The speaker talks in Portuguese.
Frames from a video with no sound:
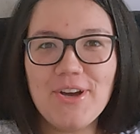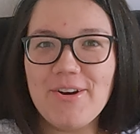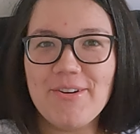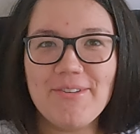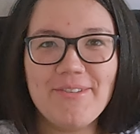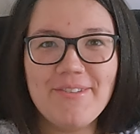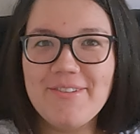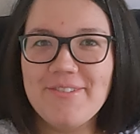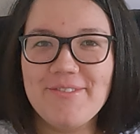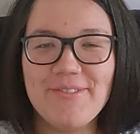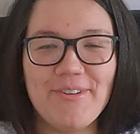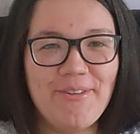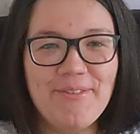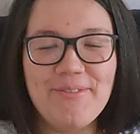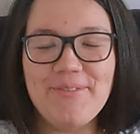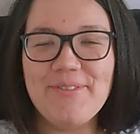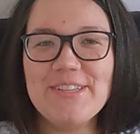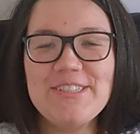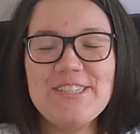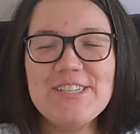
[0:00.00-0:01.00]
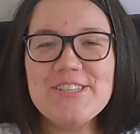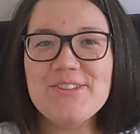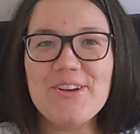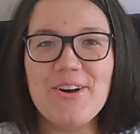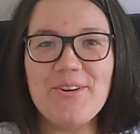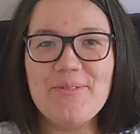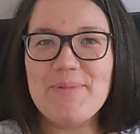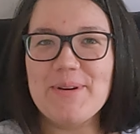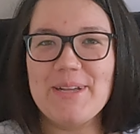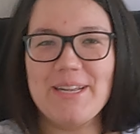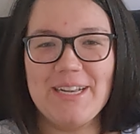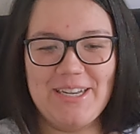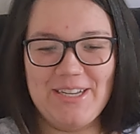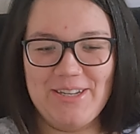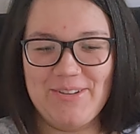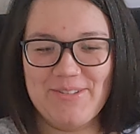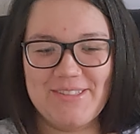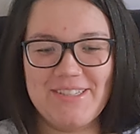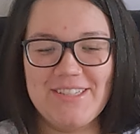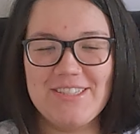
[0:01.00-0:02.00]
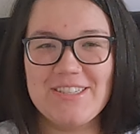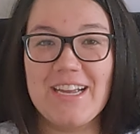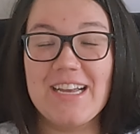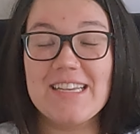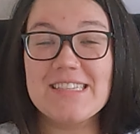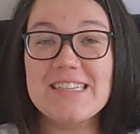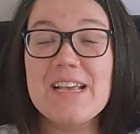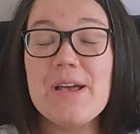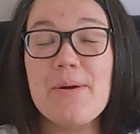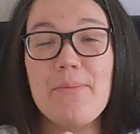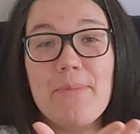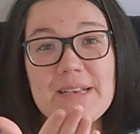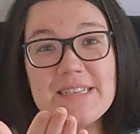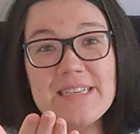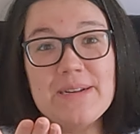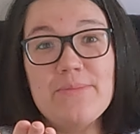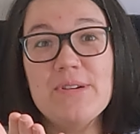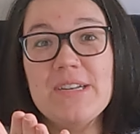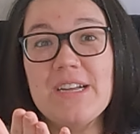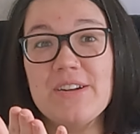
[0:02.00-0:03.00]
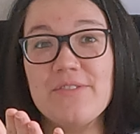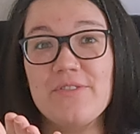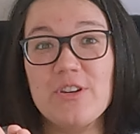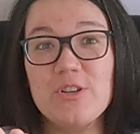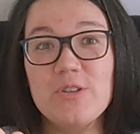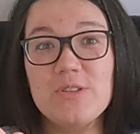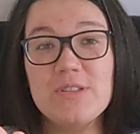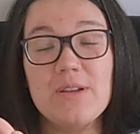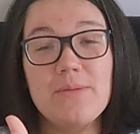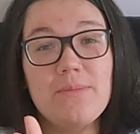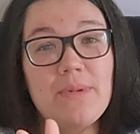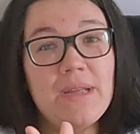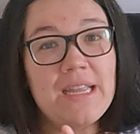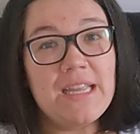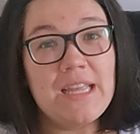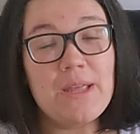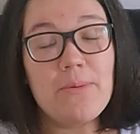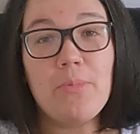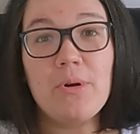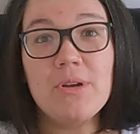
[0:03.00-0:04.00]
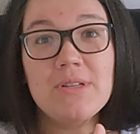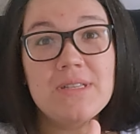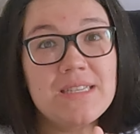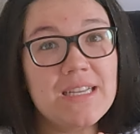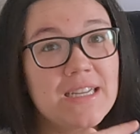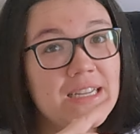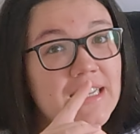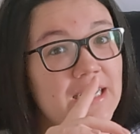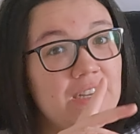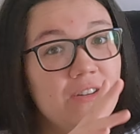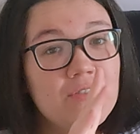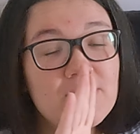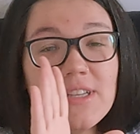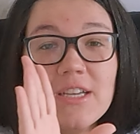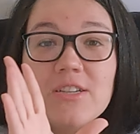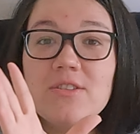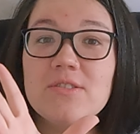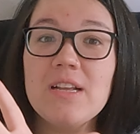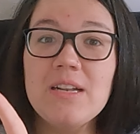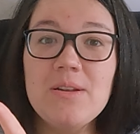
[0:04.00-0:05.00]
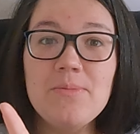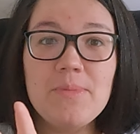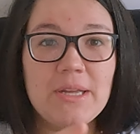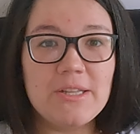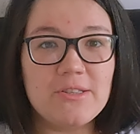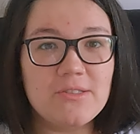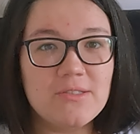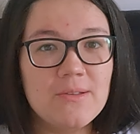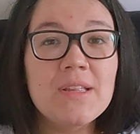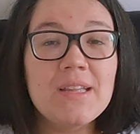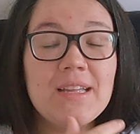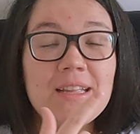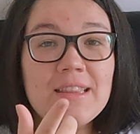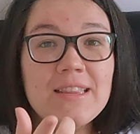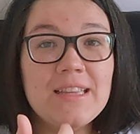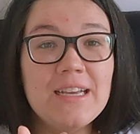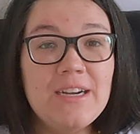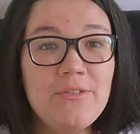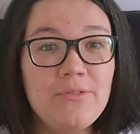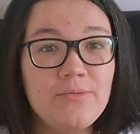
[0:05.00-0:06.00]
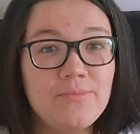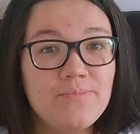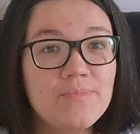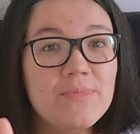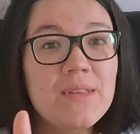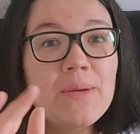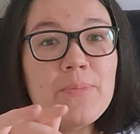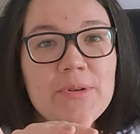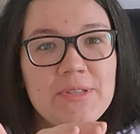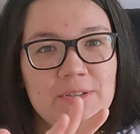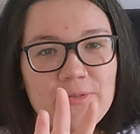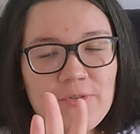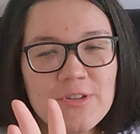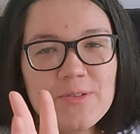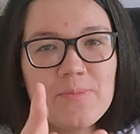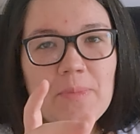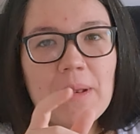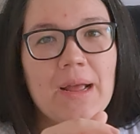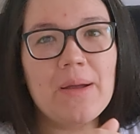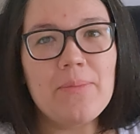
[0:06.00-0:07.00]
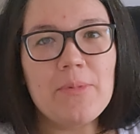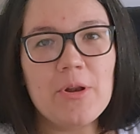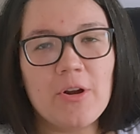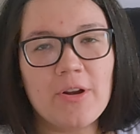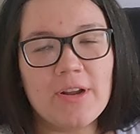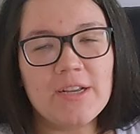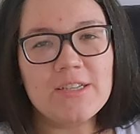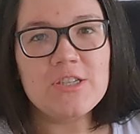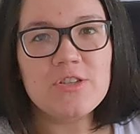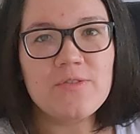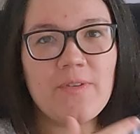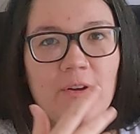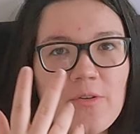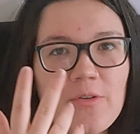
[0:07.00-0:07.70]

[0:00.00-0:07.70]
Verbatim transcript: Sol. ou ver de sol para não sentir gás. Mas a mulher falou também que pode ser que não seja os alimentos. Então, depois eu vou explicar melhor que a gente